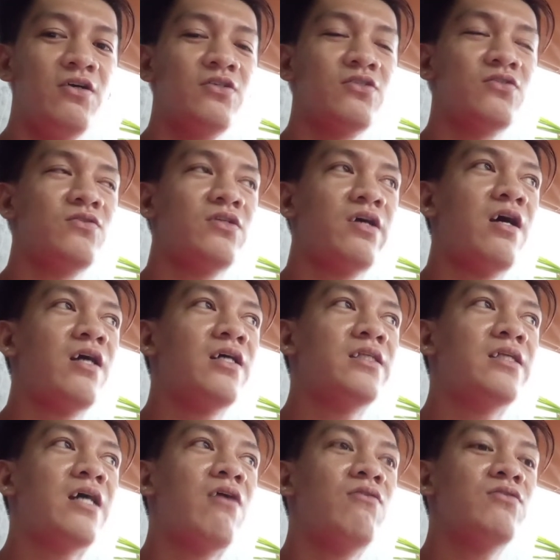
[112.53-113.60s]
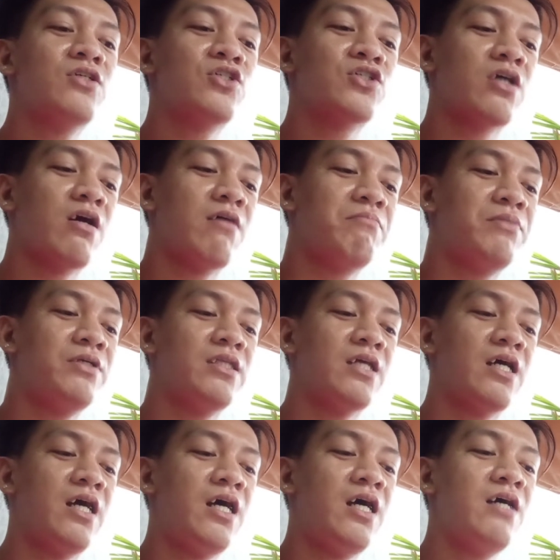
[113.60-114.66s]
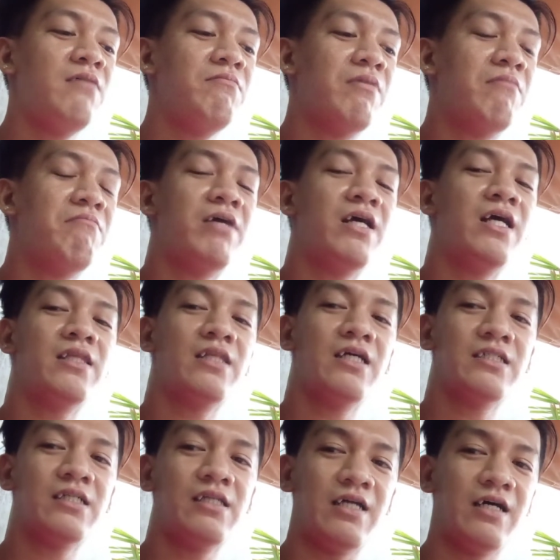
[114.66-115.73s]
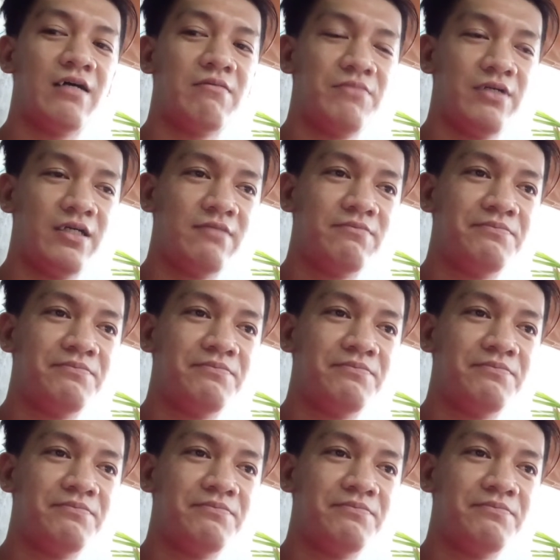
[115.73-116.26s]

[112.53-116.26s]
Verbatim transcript: So, nakakita ko sa Shopee ng pampaganda sa labi.